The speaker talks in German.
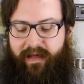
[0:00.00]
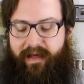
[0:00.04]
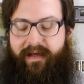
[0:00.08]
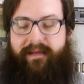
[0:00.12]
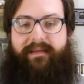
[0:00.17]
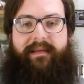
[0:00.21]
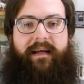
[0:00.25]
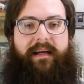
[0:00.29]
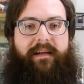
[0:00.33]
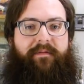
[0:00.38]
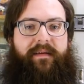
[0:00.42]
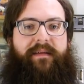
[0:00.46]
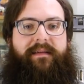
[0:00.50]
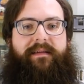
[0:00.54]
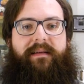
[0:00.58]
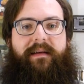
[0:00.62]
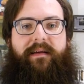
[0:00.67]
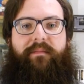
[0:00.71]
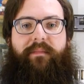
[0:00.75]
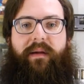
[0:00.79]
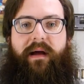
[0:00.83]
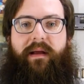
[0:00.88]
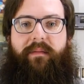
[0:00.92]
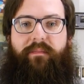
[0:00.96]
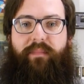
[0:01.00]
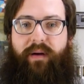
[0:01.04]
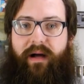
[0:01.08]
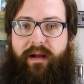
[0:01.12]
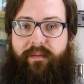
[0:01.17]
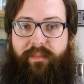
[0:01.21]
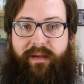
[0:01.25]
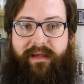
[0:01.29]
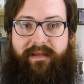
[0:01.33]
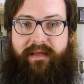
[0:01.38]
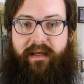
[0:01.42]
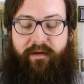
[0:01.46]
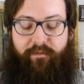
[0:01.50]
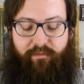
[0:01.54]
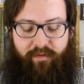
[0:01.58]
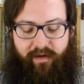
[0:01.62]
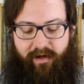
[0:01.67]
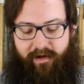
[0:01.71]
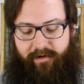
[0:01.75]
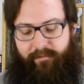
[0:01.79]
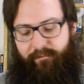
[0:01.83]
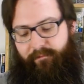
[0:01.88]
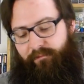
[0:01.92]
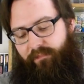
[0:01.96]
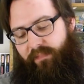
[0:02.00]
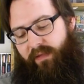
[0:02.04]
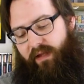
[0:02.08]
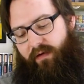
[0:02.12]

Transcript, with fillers: Erst recht, wenn sie in meinem Pal B-Set fehlen.